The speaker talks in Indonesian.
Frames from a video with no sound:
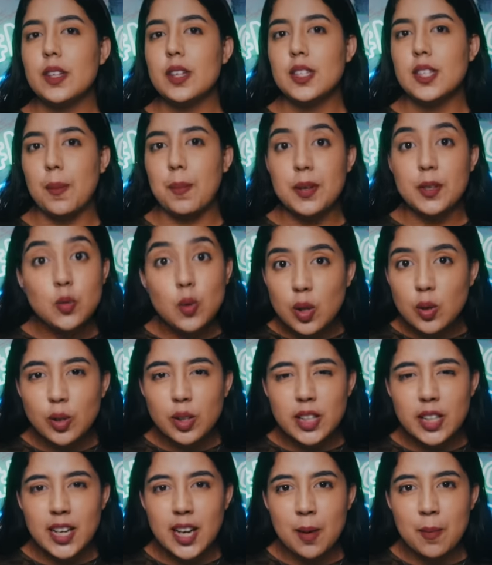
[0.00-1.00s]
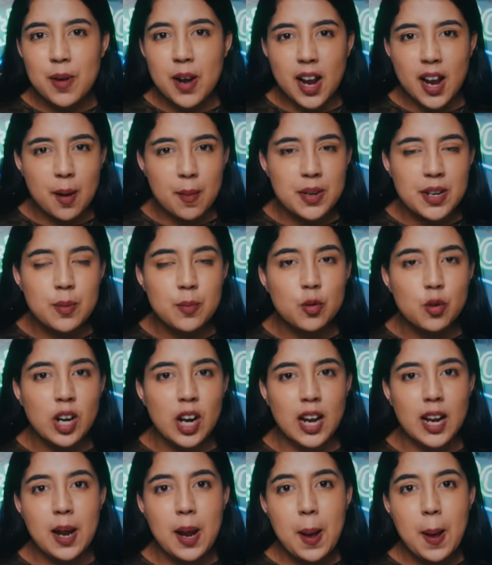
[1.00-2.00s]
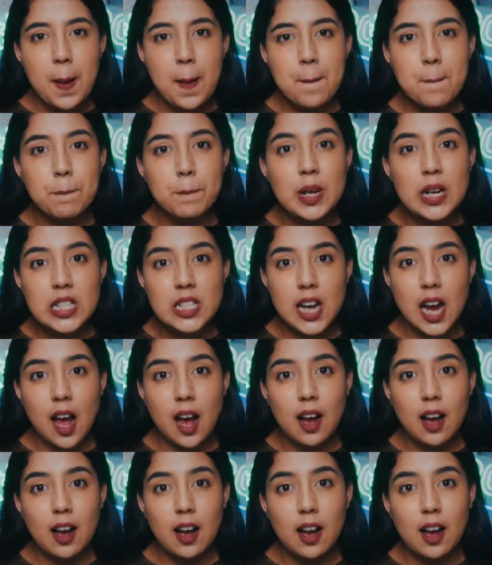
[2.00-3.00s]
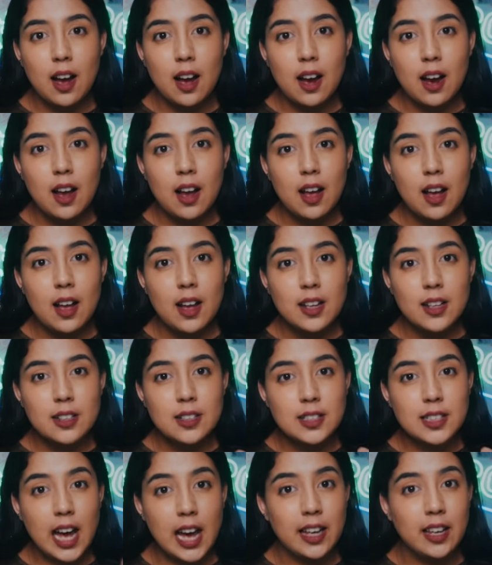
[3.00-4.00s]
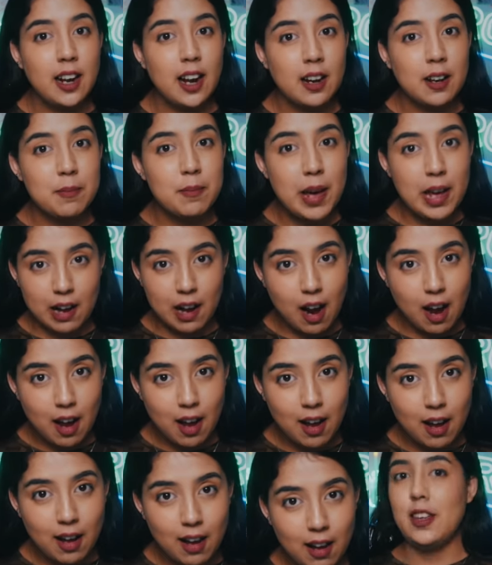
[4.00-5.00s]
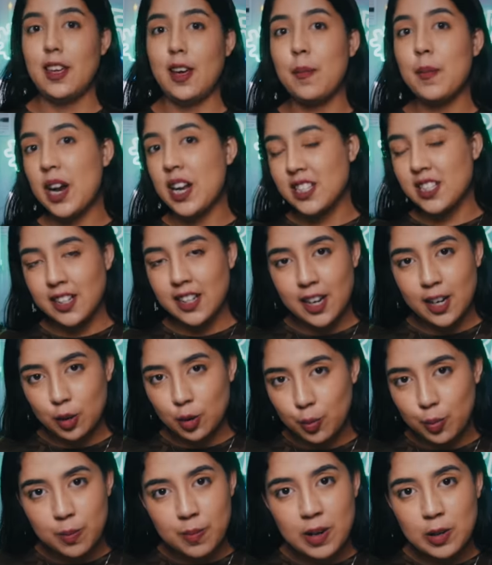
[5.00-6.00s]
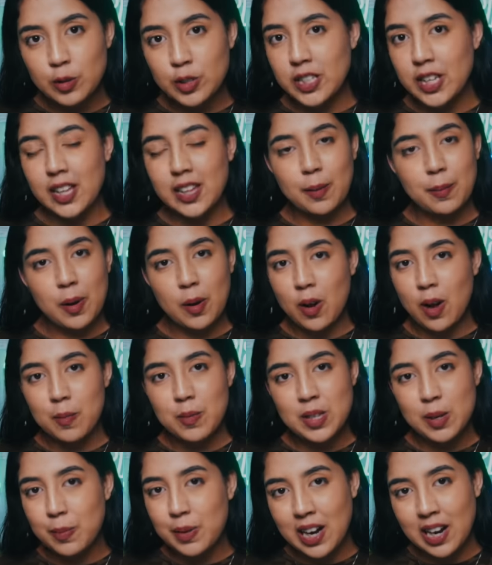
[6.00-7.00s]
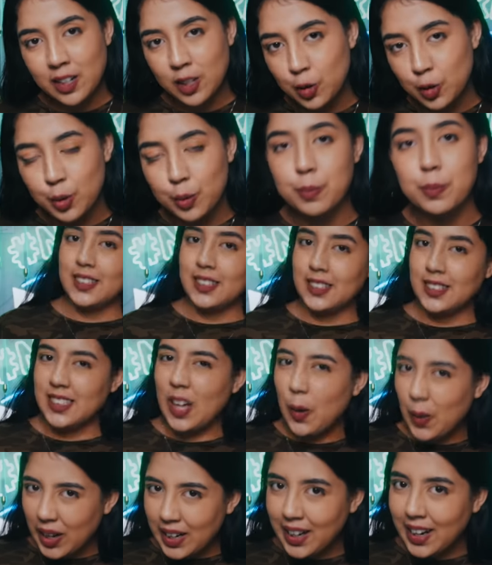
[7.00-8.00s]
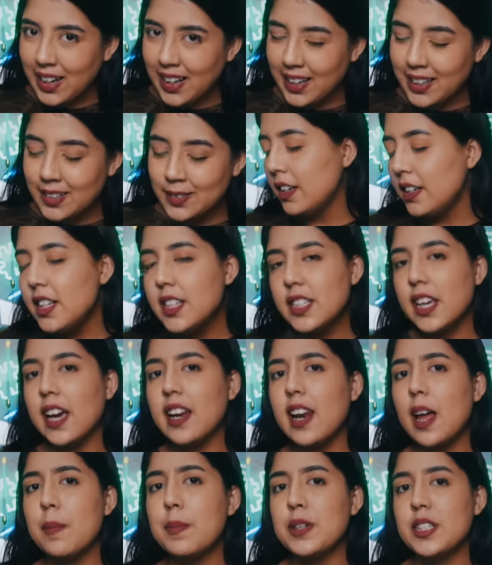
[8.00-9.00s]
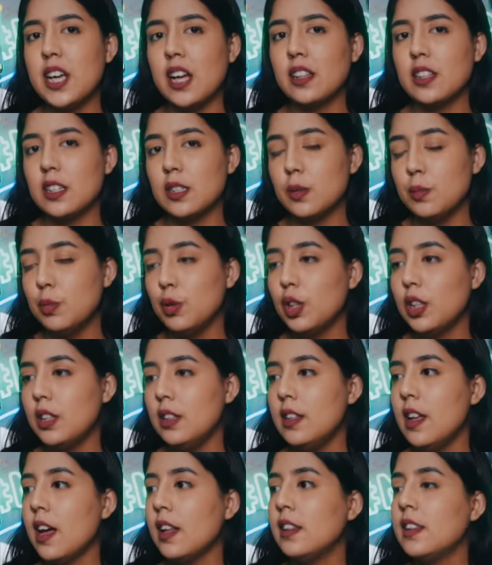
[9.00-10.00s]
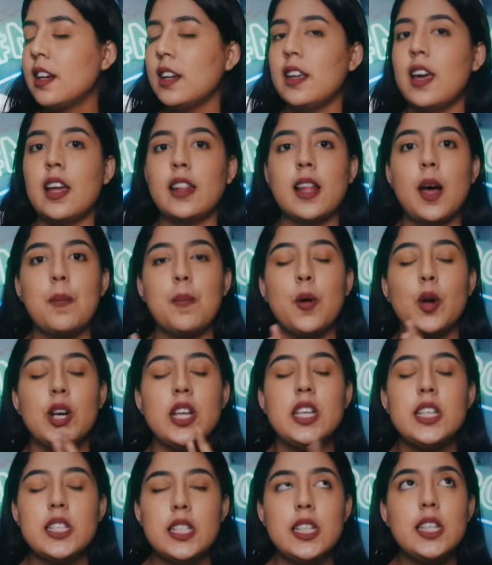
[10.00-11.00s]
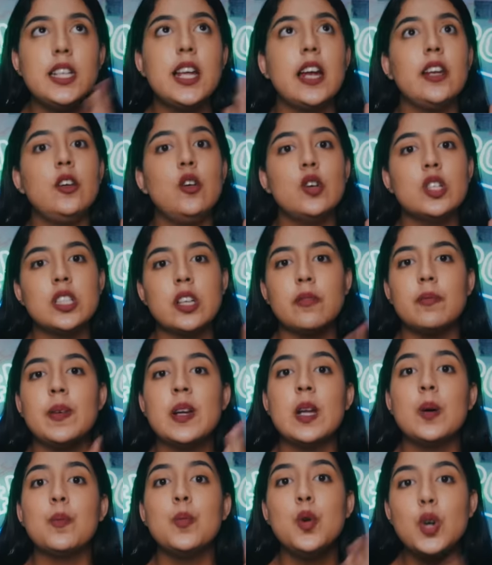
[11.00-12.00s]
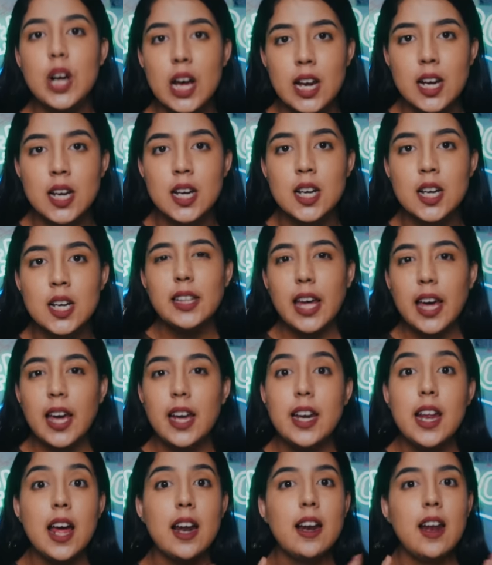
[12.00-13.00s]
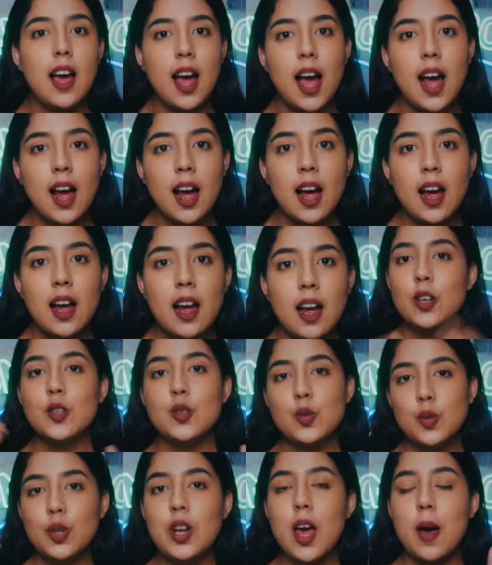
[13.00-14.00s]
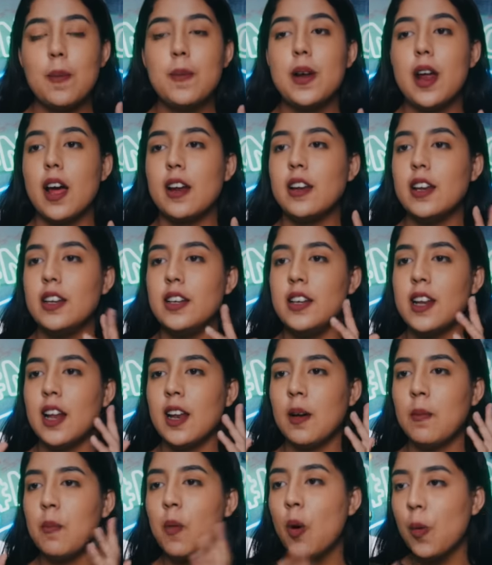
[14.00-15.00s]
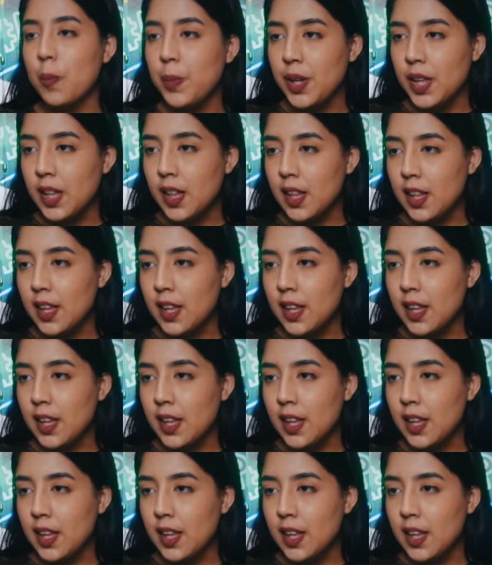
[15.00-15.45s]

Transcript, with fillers: Sampai suatu ketika mereka menemukan bercak cairan merah yang berasal dari tubuh manusia tapi aku nggak bisa bilang di YouTube. Tahu kan kalian? Diceklah bercak tersebut dan ternyata polisi dan Yusuf menemukan T dan A sudah berada di dalam mobil